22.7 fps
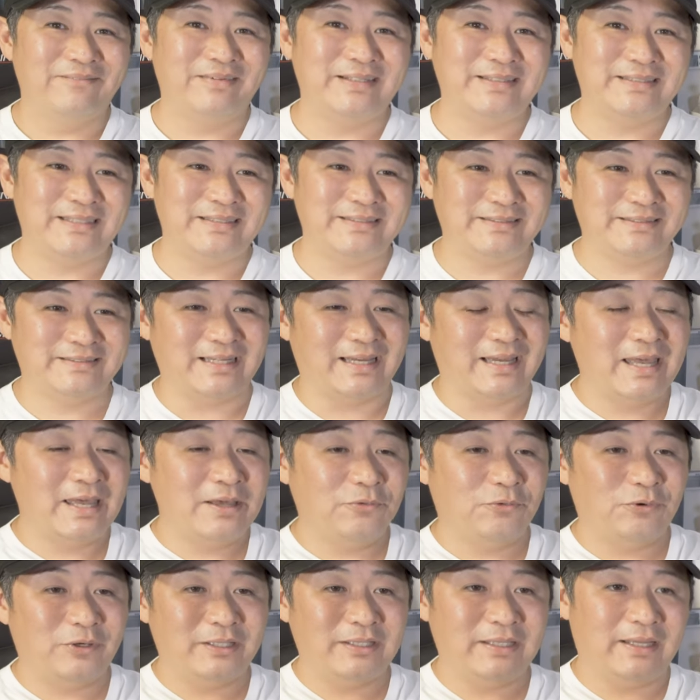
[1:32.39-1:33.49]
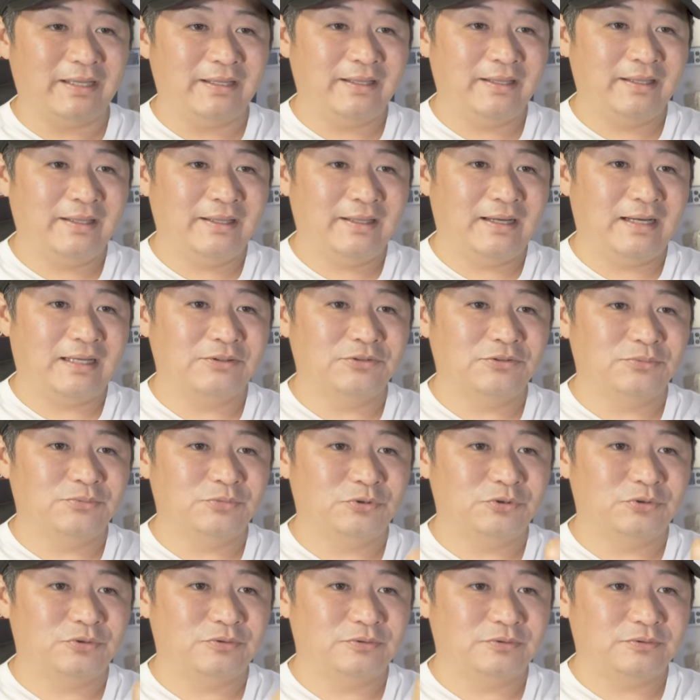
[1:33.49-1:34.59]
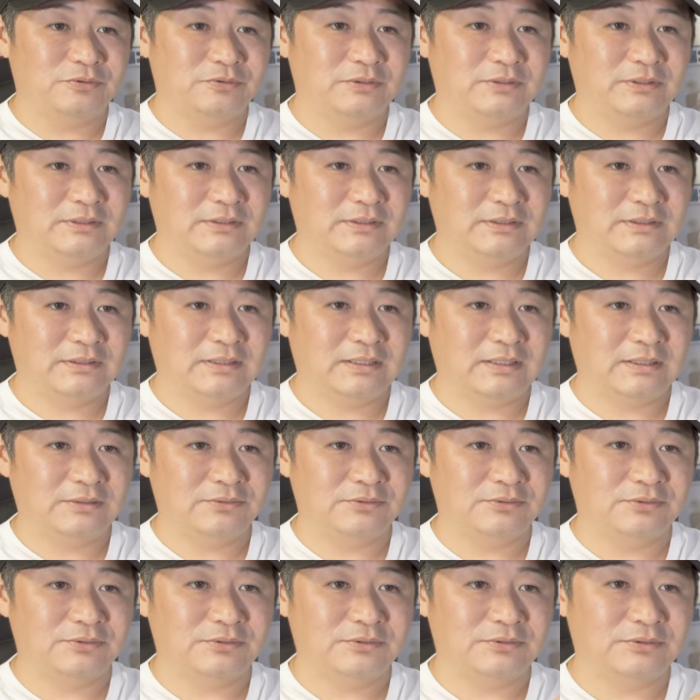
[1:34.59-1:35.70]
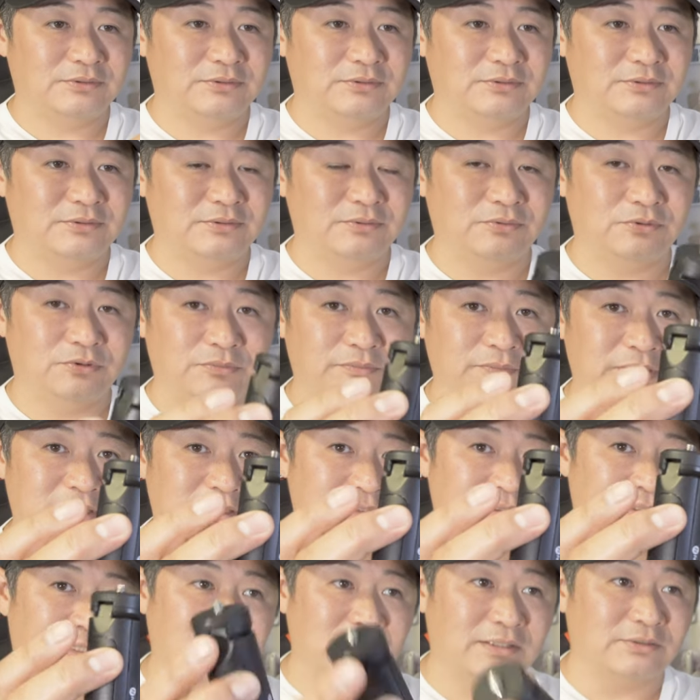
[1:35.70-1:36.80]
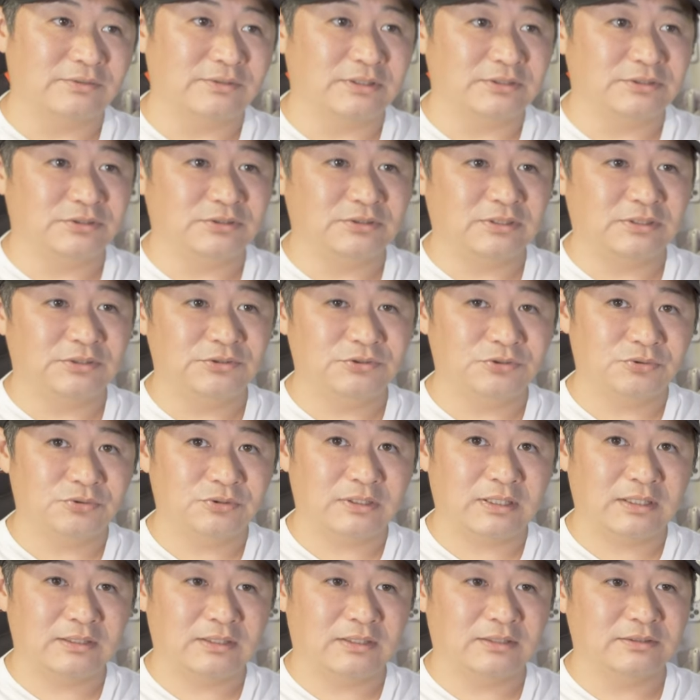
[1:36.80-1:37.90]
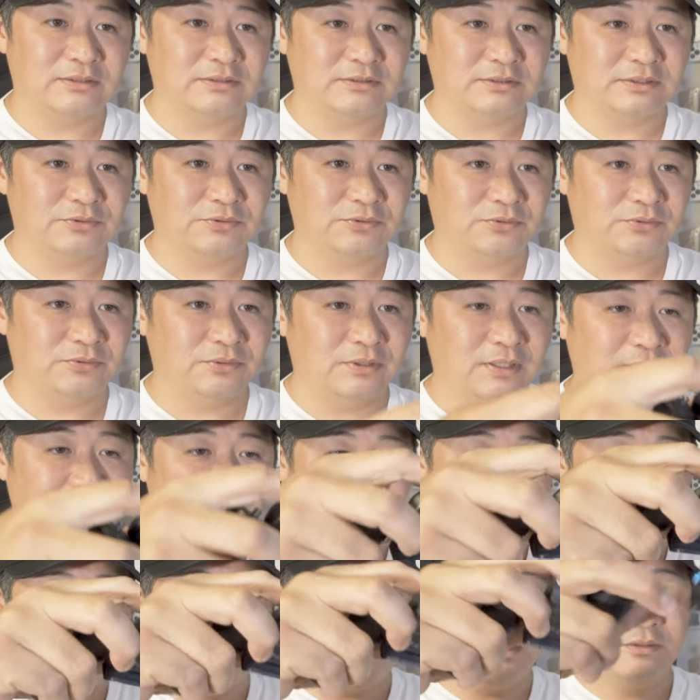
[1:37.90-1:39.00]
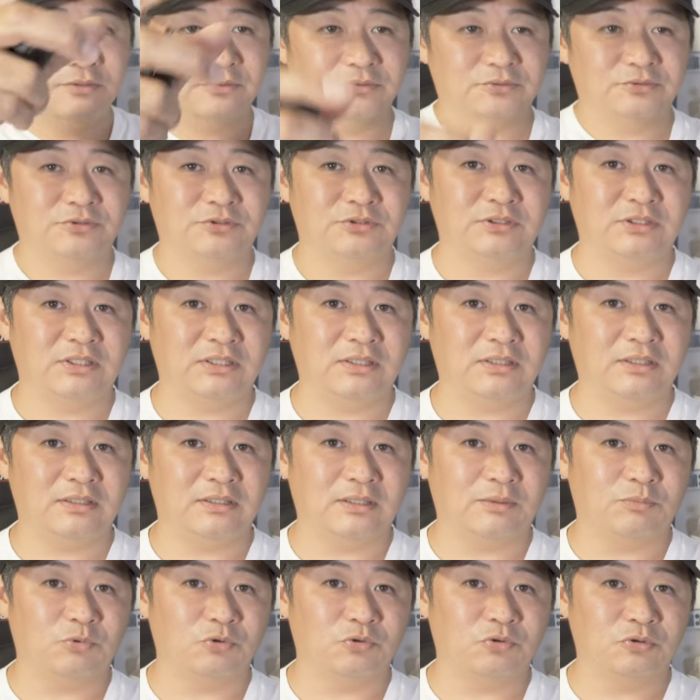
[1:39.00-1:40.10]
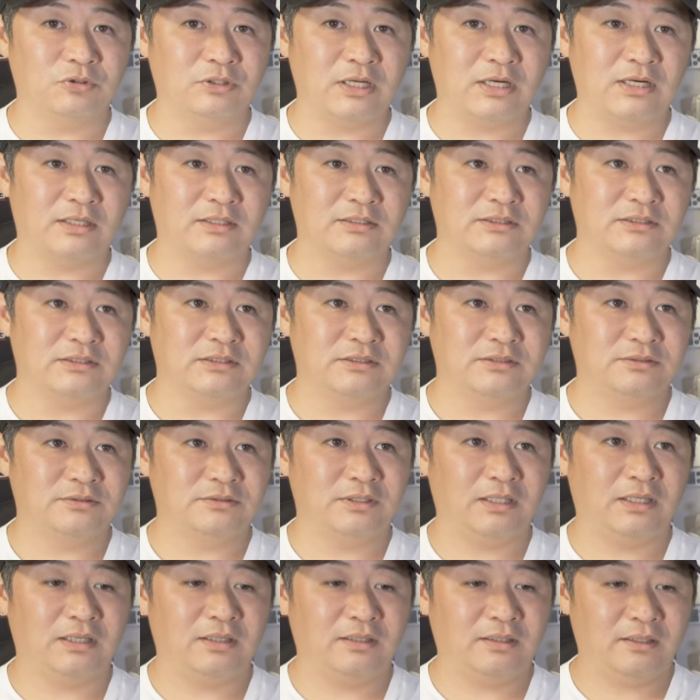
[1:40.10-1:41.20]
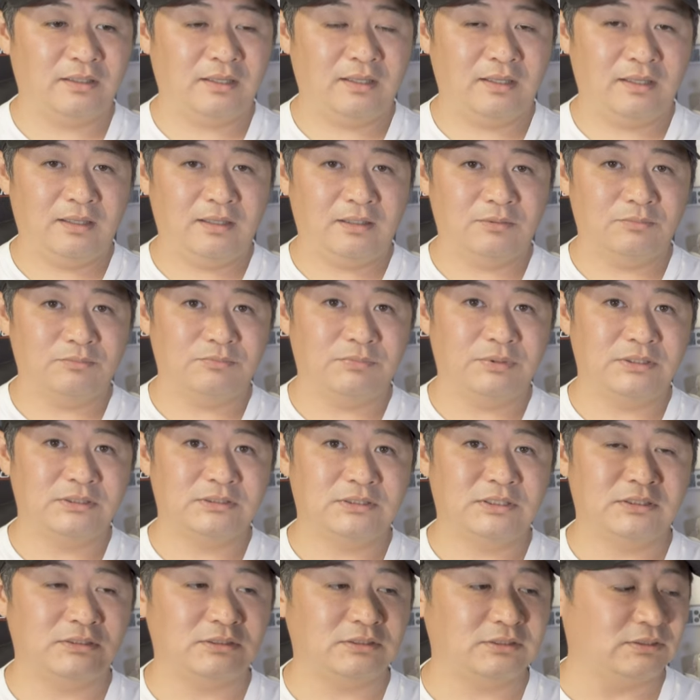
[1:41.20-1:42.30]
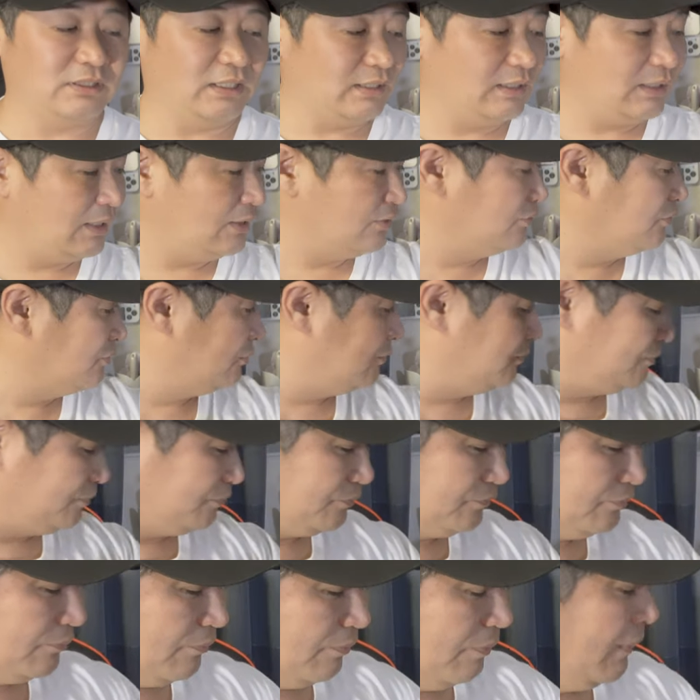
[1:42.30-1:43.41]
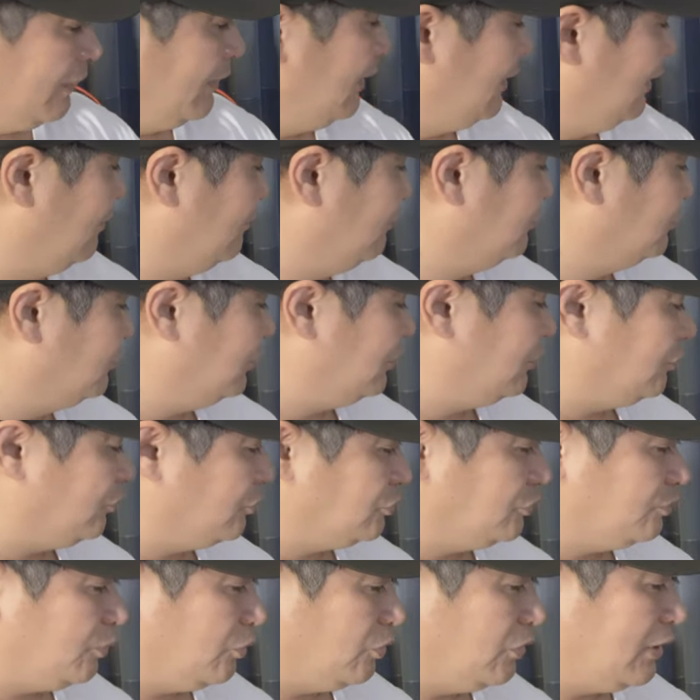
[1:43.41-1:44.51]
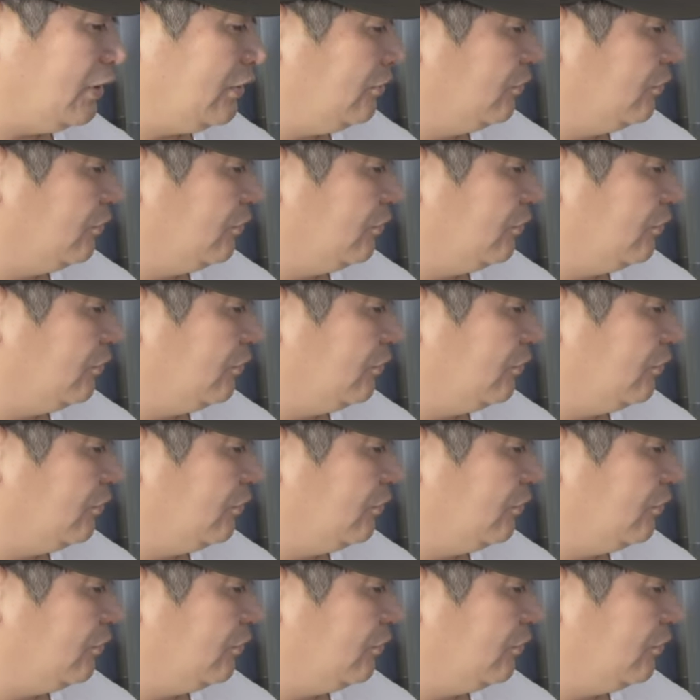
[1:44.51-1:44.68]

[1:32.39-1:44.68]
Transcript: めっちゃちっちゃいこれねあのもうあのー、このミニ三脚がついてる状態なんですけどあのついてなかったらもうこんな感じねめっちゃちっちゃい。あの、Vlog ポケッ